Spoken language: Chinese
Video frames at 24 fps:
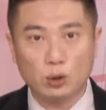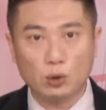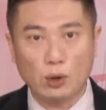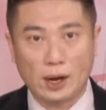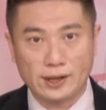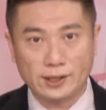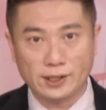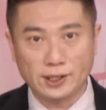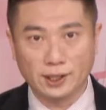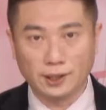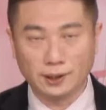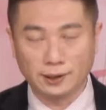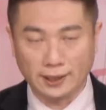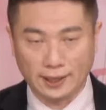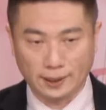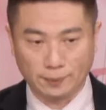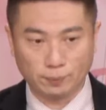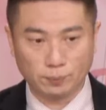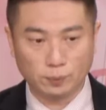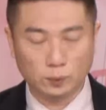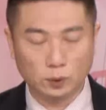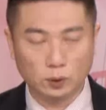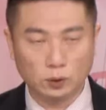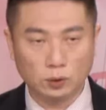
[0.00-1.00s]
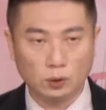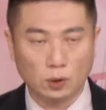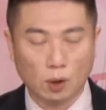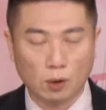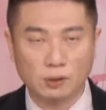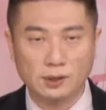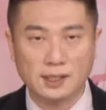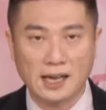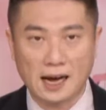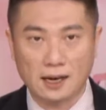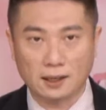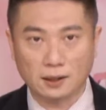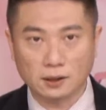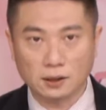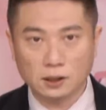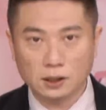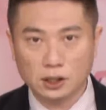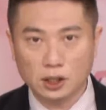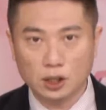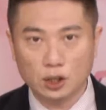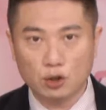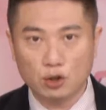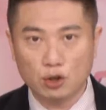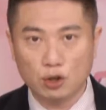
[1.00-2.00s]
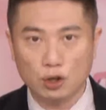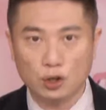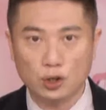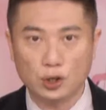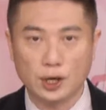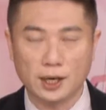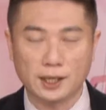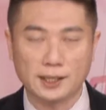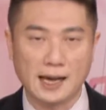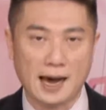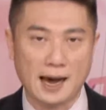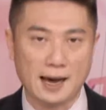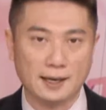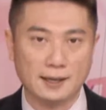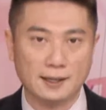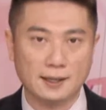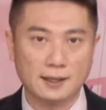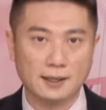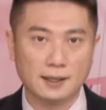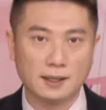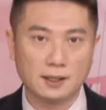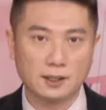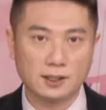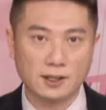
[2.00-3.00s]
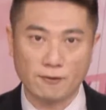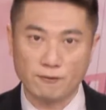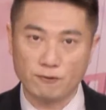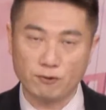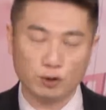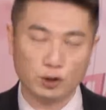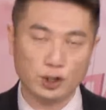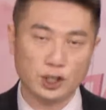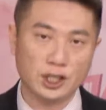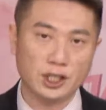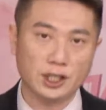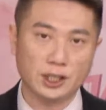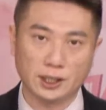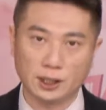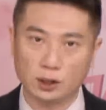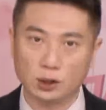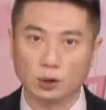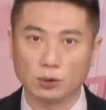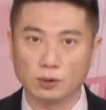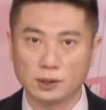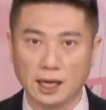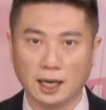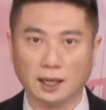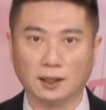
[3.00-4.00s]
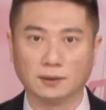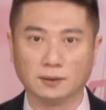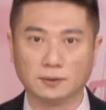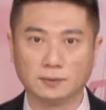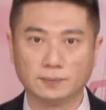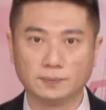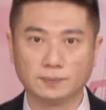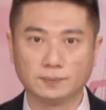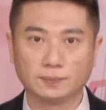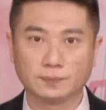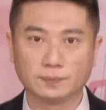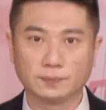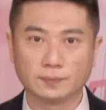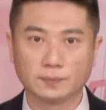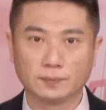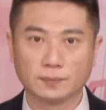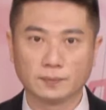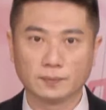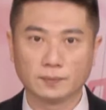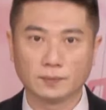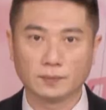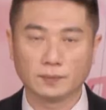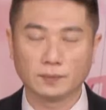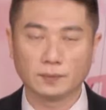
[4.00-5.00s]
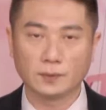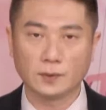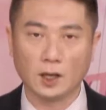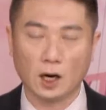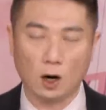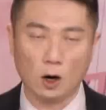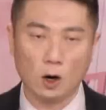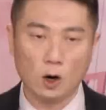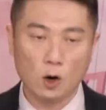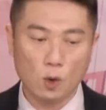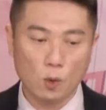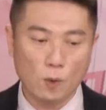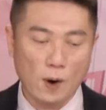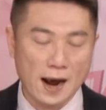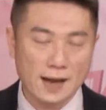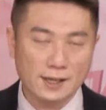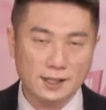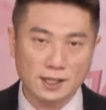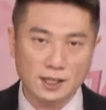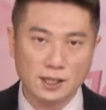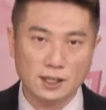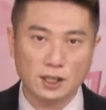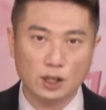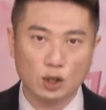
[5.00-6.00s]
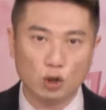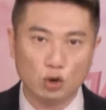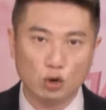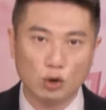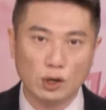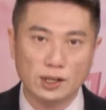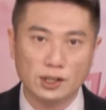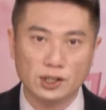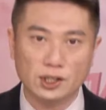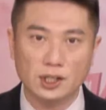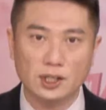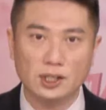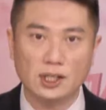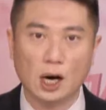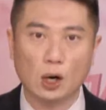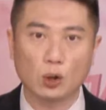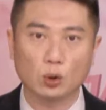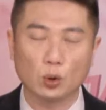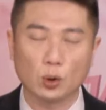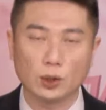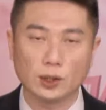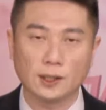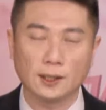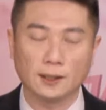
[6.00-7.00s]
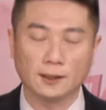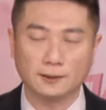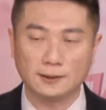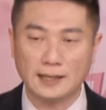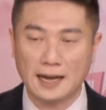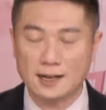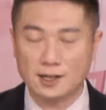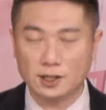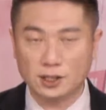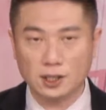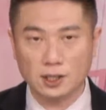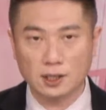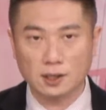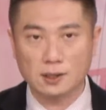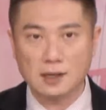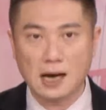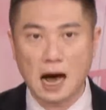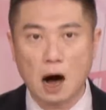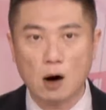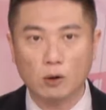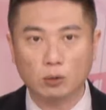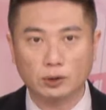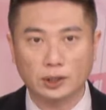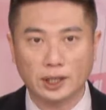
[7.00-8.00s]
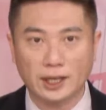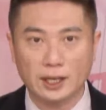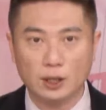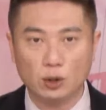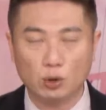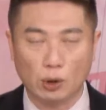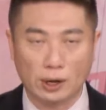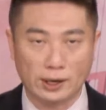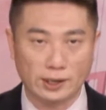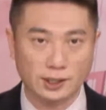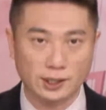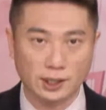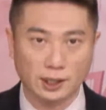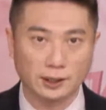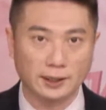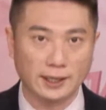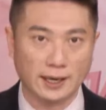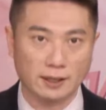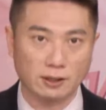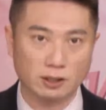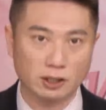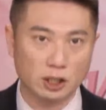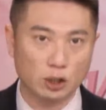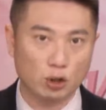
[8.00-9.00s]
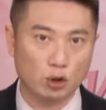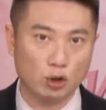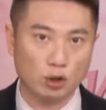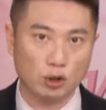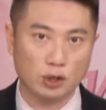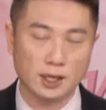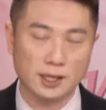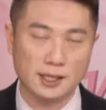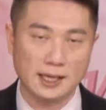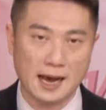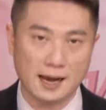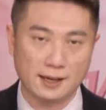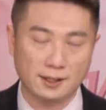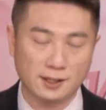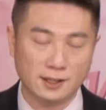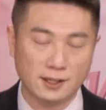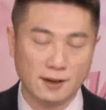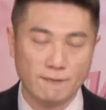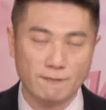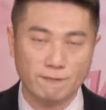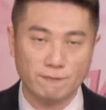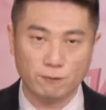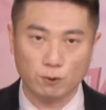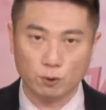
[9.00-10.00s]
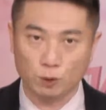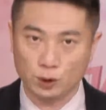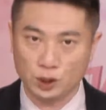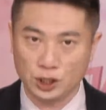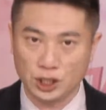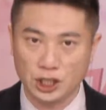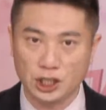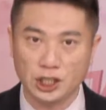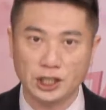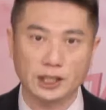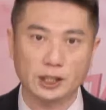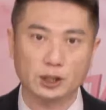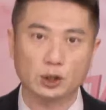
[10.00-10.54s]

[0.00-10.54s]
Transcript: 转折点通常是取决在政府基金的手上。哦，外资是顺势操作者，但是高低转折点是取决在政府基金